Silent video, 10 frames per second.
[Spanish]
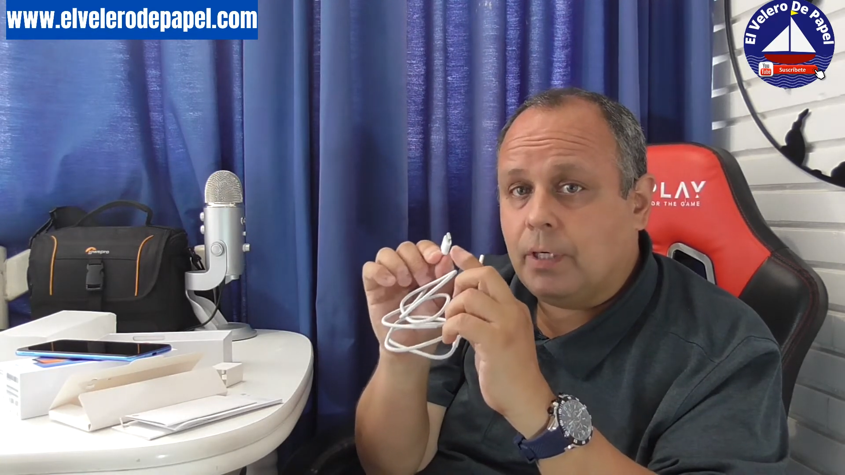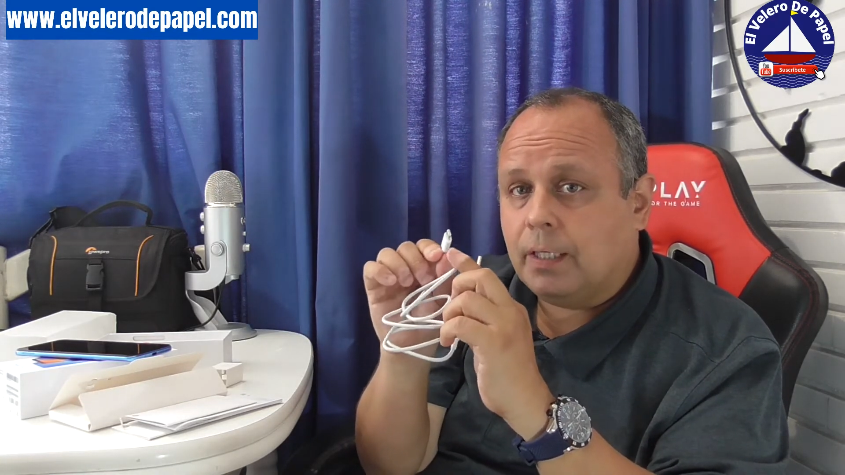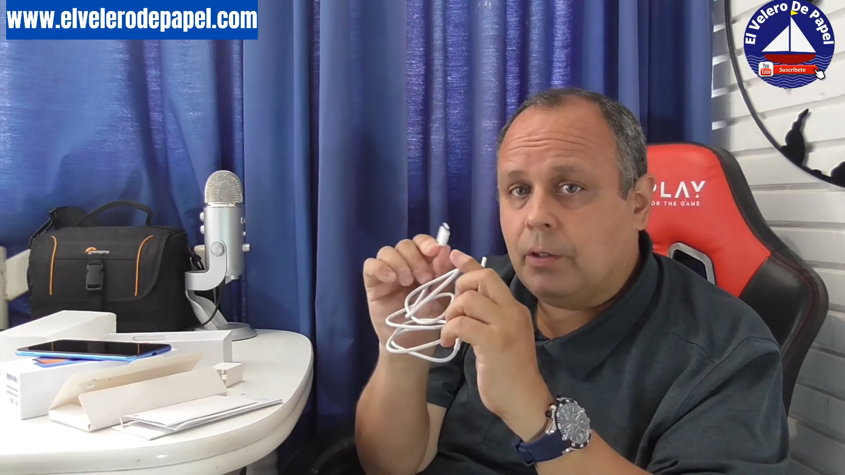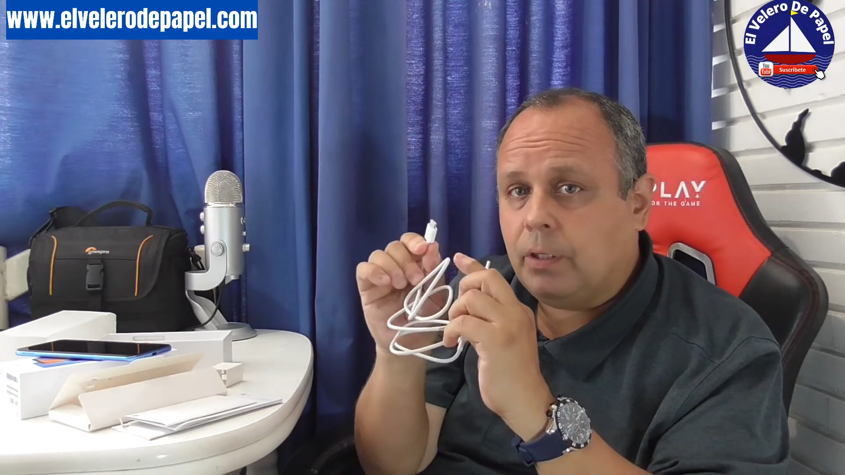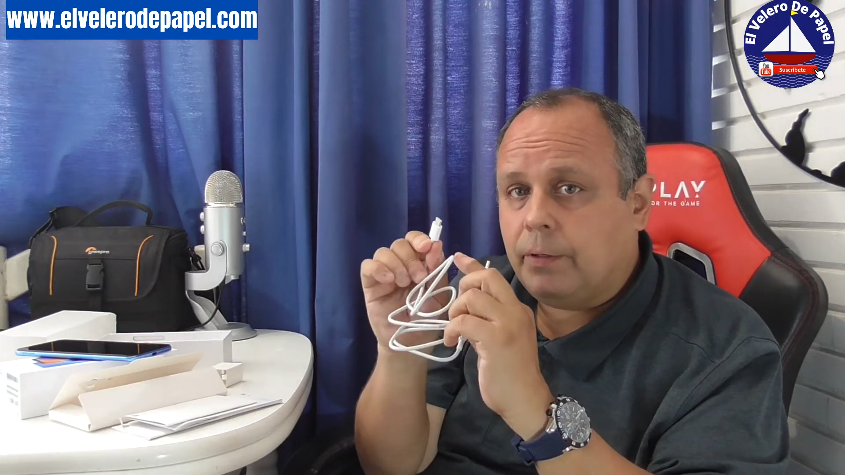
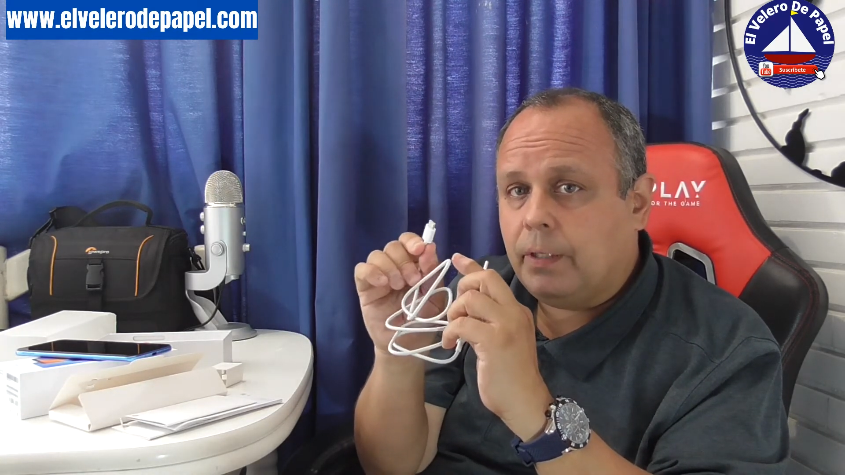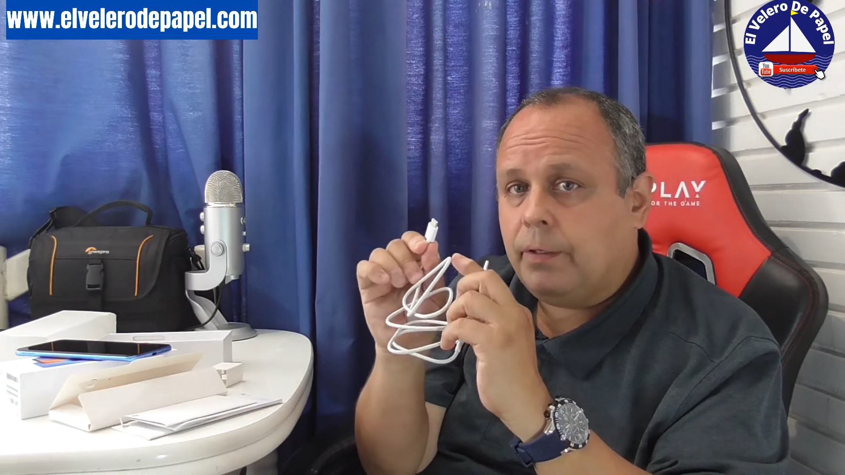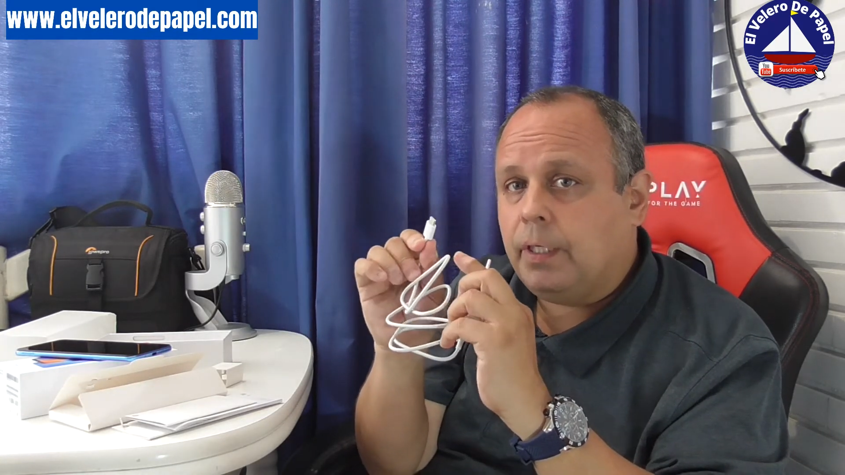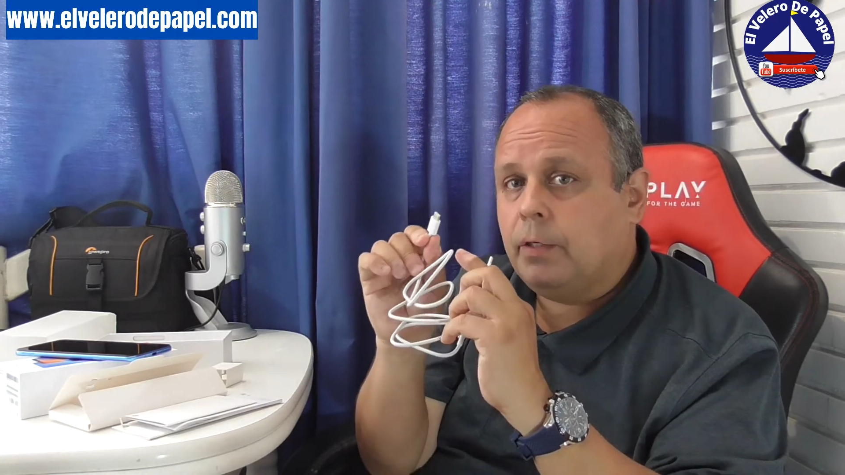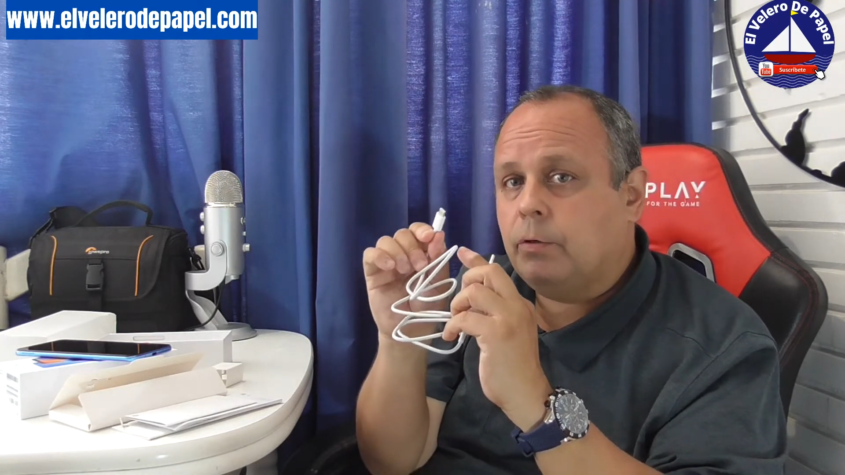cargadores van a
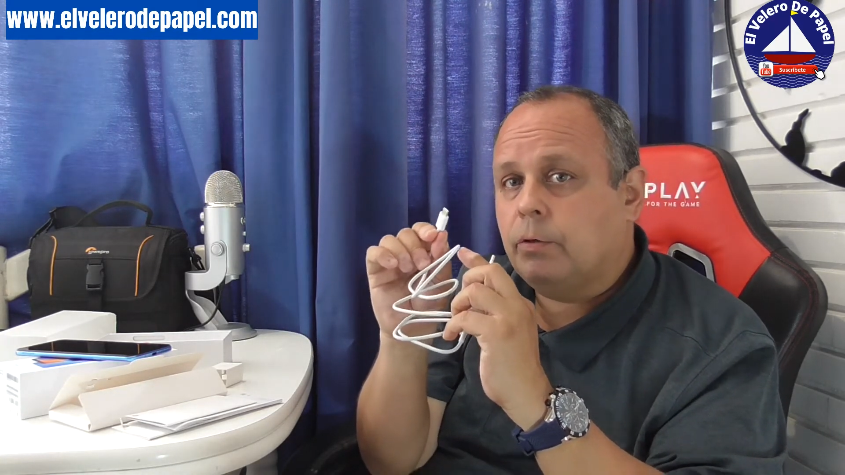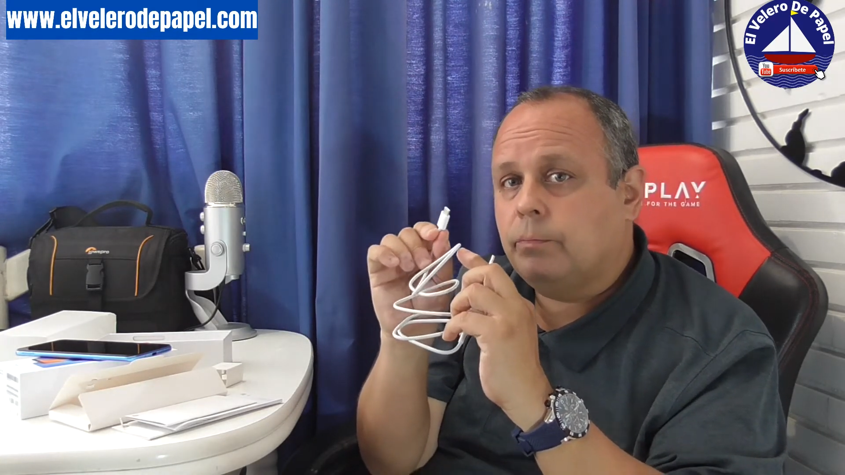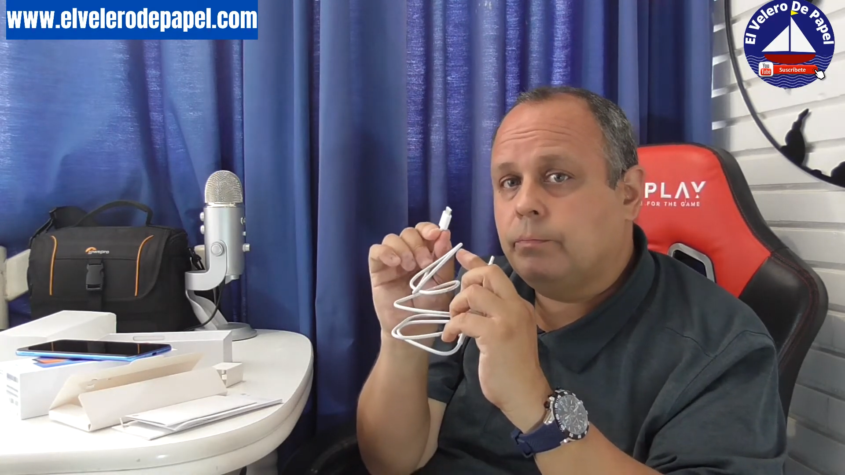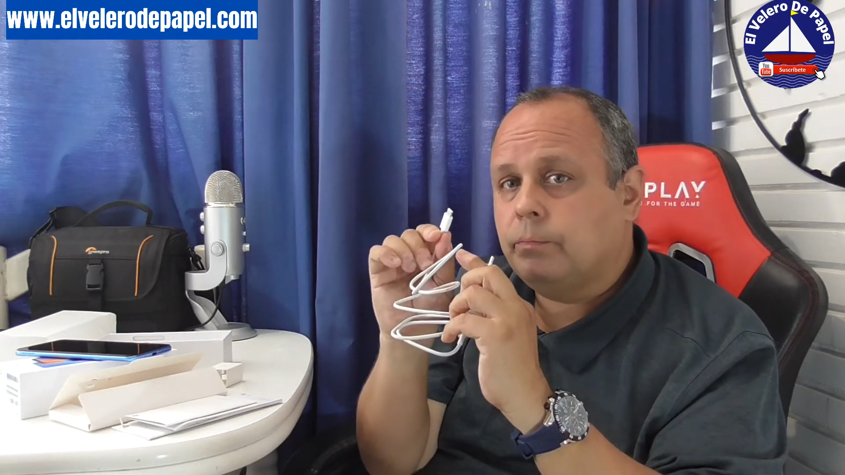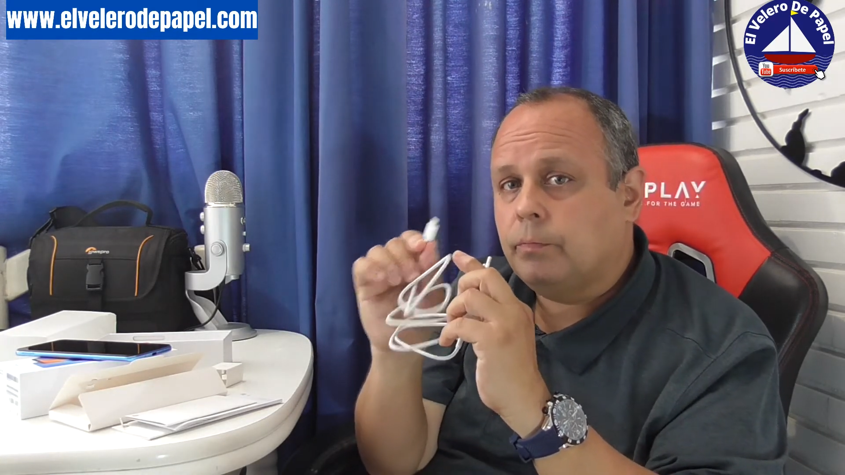venir
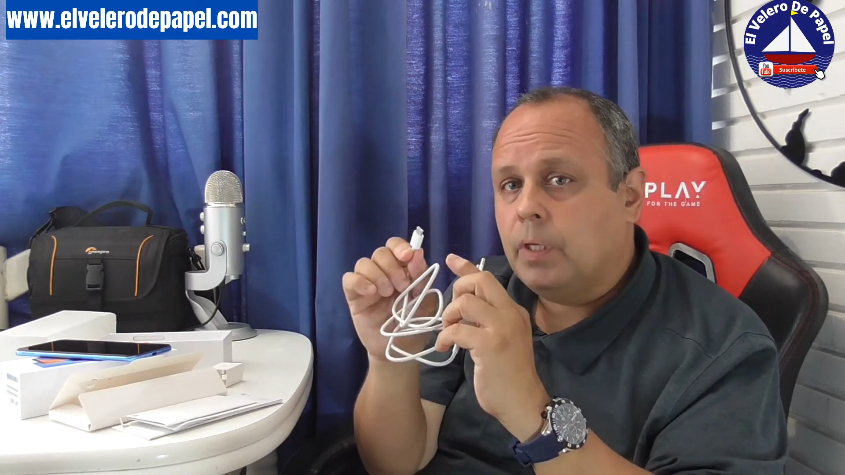con